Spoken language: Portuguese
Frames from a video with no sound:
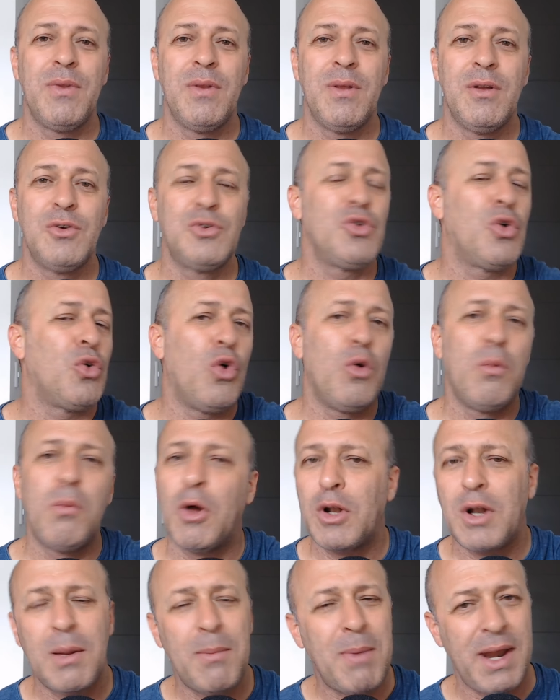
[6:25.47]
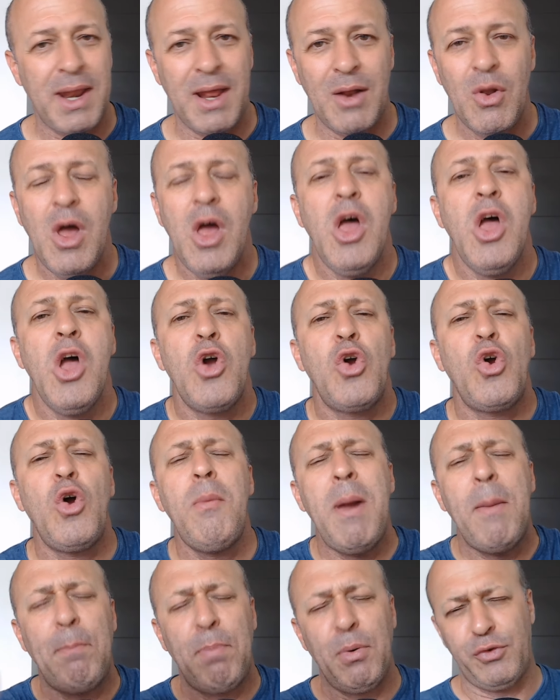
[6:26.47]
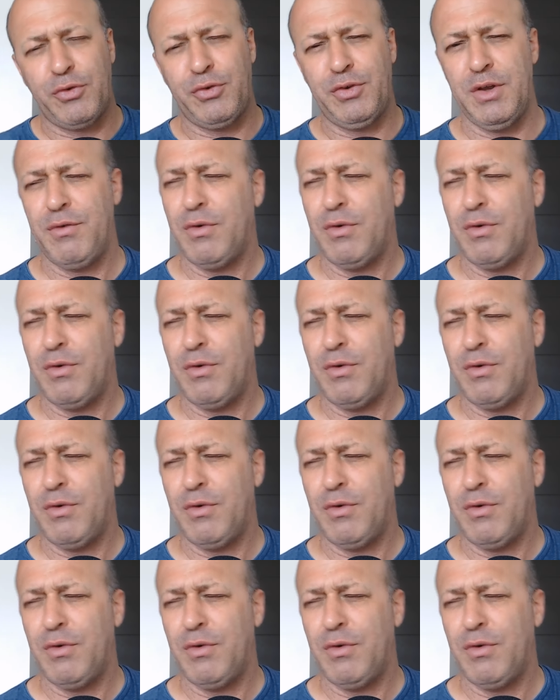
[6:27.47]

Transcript: jogou o módulo amarelo. Como é possível?